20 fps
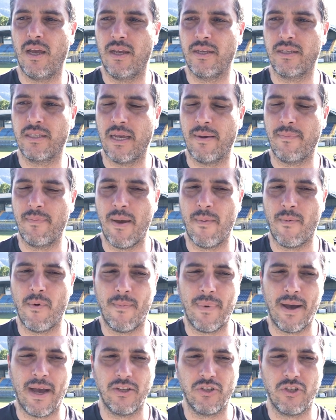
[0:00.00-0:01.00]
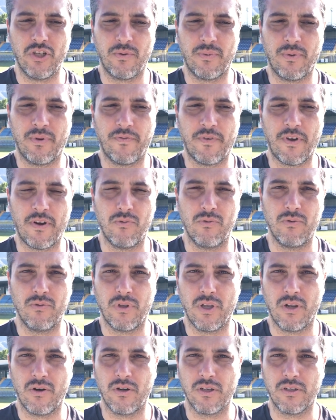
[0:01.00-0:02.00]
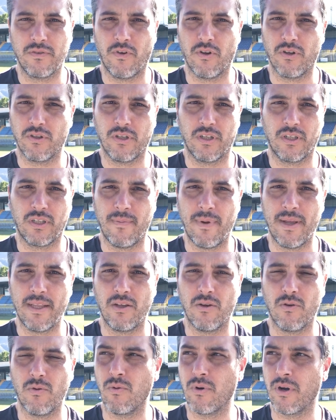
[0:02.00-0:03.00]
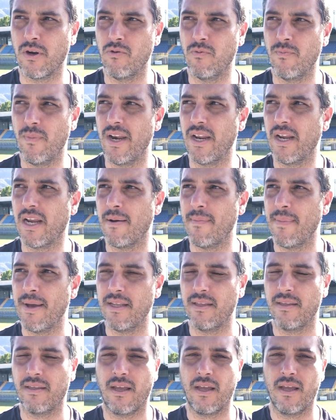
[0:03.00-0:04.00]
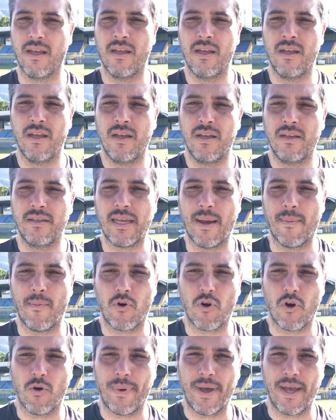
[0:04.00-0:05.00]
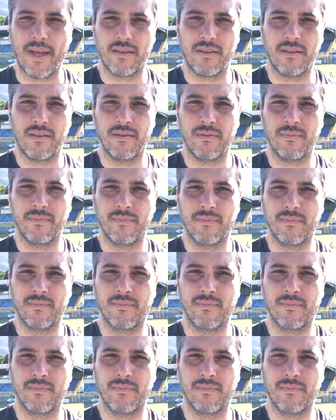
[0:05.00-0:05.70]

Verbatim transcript: se abbiamo budget per fare un ulteriore sforzo, altrimenti comunque numericamente siamo coperti.